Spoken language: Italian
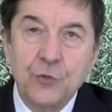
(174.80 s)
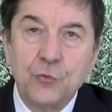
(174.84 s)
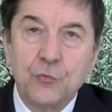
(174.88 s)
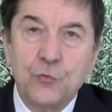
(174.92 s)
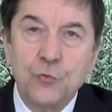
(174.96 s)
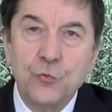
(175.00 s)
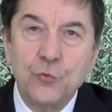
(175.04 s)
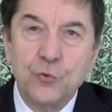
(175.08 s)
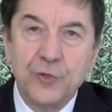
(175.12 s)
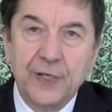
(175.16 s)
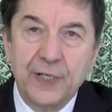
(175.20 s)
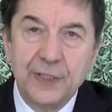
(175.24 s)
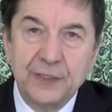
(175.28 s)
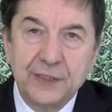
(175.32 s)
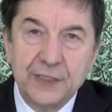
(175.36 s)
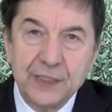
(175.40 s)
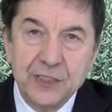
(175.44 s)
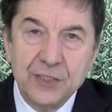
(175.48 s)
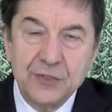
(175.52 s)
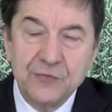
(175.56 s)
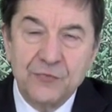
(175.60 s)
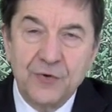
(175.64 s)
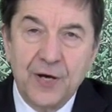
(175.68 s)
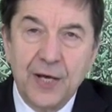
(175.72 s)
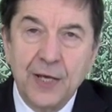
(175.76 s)

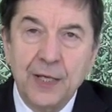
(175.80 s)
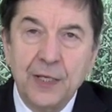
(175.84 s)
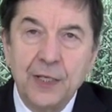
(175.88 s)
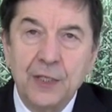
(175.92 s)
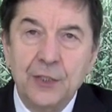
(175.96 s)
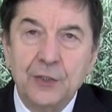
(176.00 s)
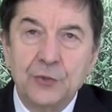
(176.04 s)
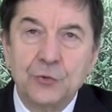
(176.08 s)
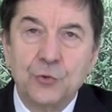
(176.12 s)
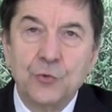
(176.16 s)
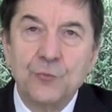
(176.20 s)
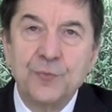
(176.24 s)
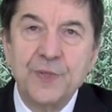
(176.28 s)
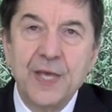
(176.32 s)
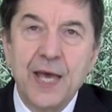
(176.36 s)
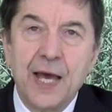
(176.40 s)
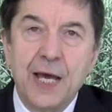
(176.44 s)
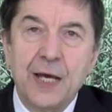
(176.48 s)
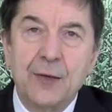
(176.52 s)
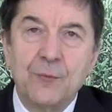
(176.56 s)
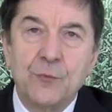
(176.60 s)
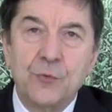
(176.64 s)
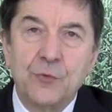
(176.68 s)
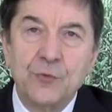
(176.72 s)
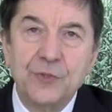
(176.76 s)
curativa
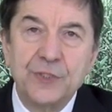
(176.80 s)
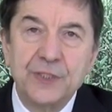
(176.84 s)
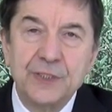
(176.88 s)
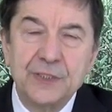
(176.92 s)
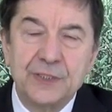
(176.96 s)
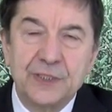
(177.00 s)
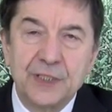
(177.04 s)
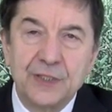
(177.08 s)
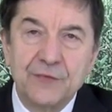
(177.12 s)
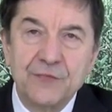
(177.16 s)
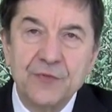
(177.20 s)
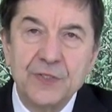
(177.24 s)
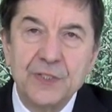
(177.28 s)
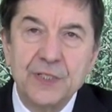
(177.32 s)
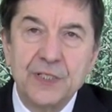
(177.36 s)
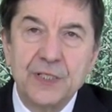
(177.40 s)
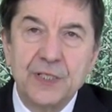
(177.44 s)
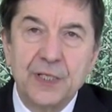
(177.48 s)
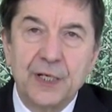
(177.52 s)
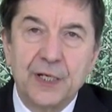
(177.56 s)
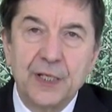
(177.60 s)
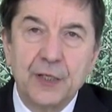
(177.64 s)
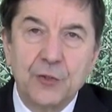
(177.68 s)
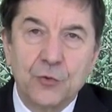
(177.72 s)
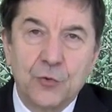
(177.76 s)
dobbiamo
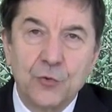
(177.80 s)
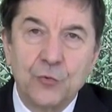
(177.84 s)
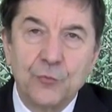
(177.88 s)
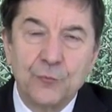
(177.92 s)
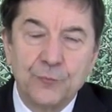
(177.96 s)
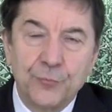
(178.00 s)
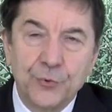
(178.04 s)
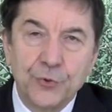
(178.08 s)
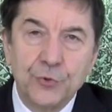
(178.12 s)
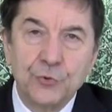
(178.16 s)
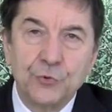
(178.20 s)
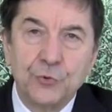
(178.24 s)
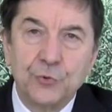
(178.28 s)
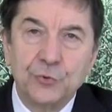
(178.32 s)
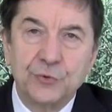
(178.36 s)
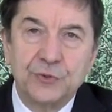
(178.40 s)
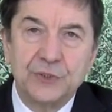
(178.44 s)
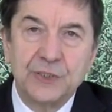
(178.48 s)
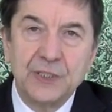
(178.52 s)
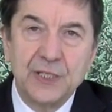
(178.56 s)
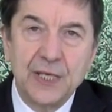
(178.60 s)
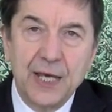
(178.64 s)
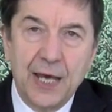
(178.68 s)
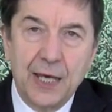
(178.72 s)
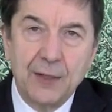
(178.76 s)
intervenire con
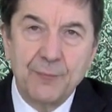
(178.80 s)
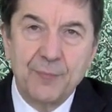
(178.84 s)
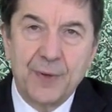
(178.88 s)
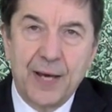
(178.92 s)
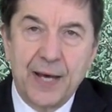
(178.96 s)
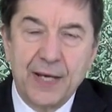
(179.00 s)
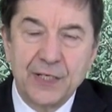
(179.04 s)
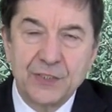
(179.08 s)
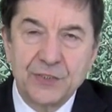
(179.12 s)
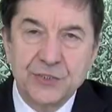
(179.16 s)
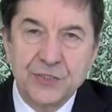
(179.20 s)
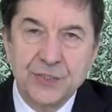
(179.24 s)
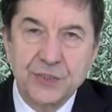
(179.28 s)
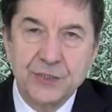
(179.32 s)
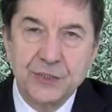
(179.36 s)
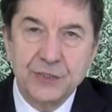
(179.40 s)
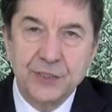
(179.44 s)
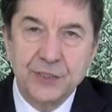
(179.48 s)
prodotti a base